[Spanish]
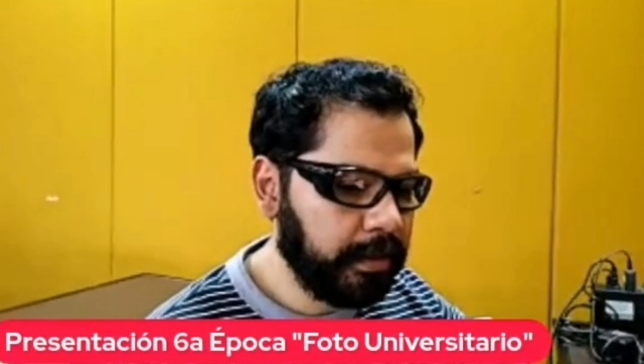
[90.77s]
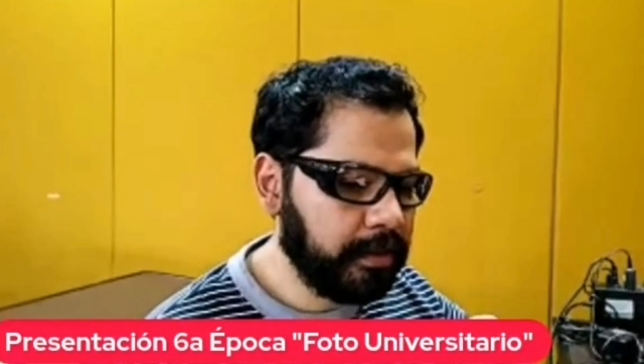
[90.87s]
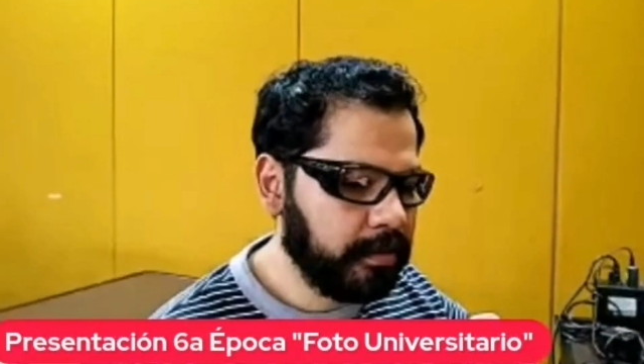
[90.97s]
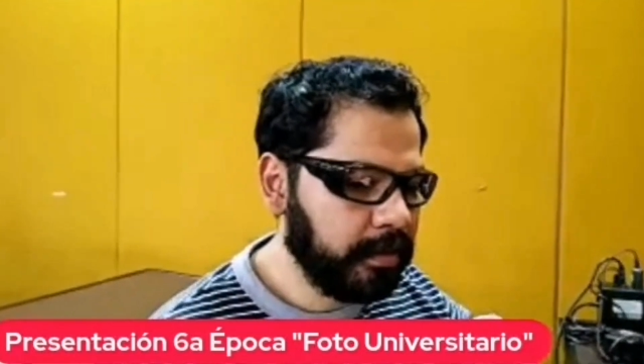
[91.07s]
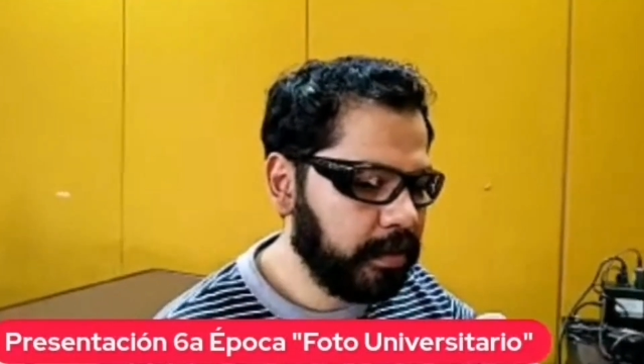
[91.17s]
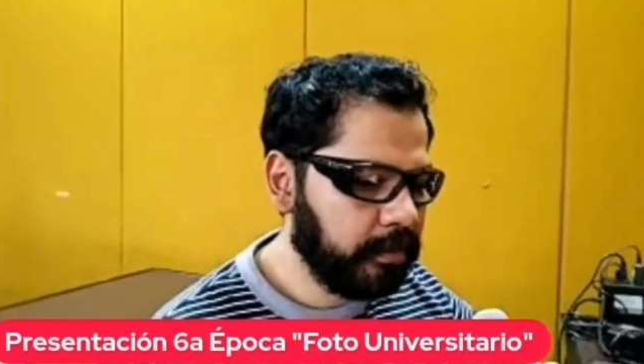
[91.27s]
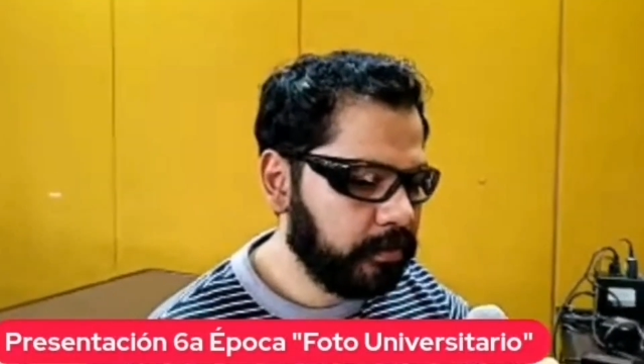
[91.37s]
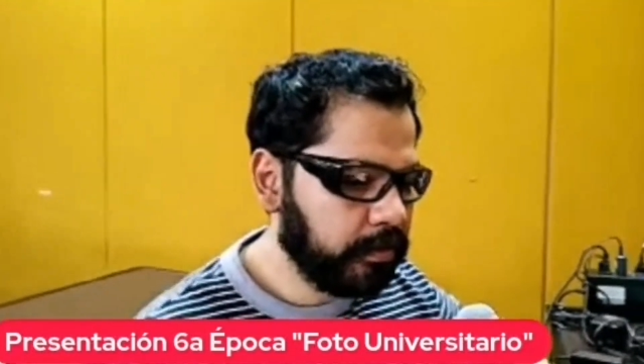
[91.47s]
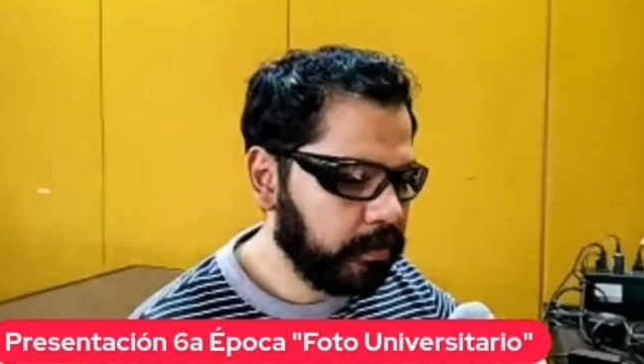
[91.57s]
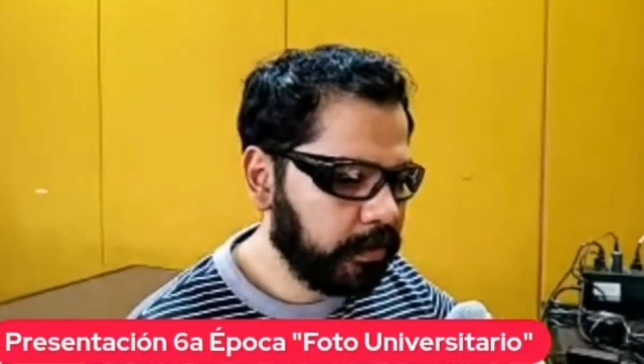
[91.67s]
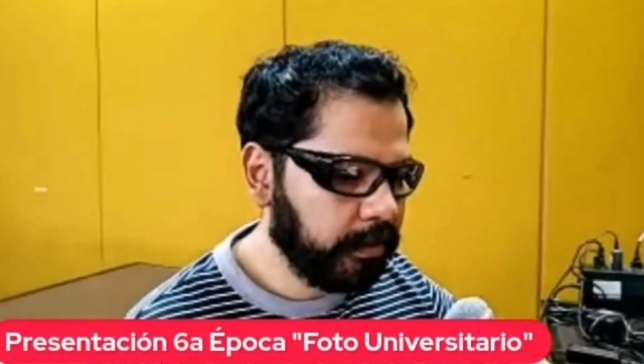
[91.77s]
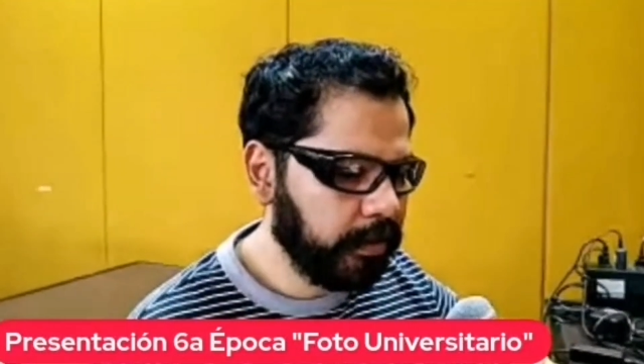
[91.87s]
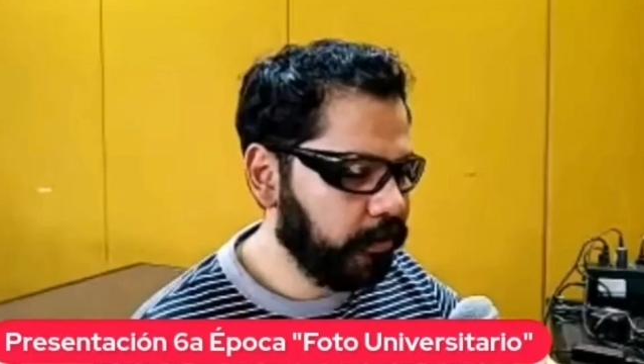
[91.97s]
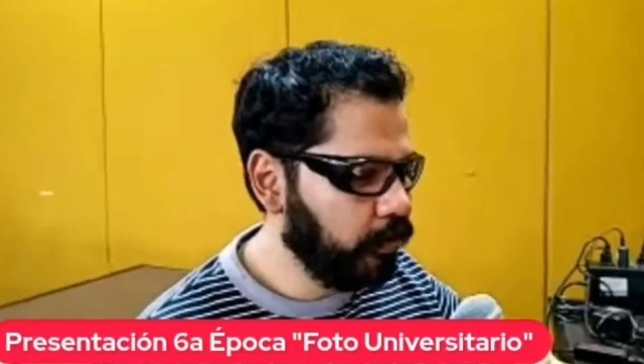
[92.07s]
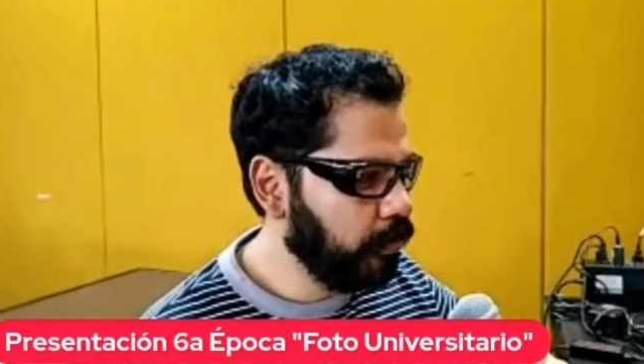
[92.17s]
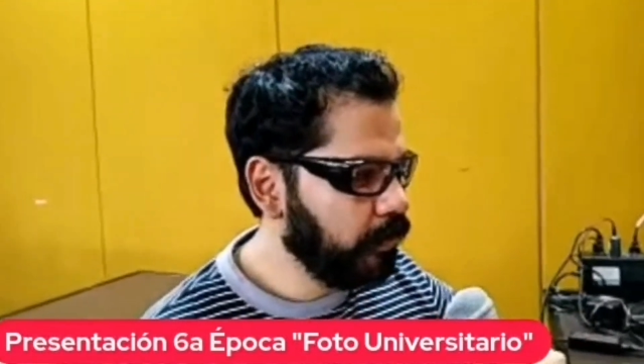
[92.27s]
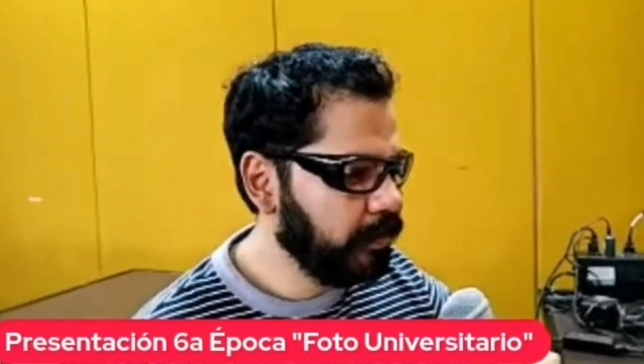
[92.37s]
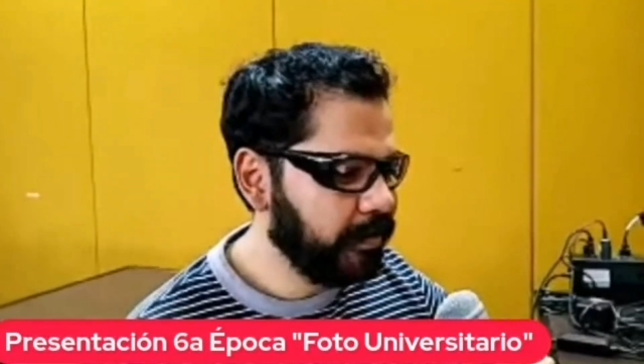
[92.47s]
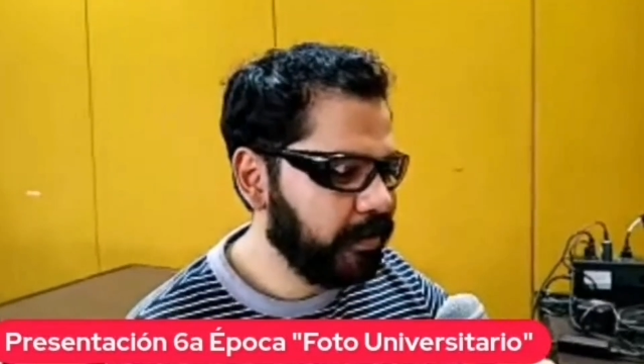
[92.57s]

el diseñador y, yo,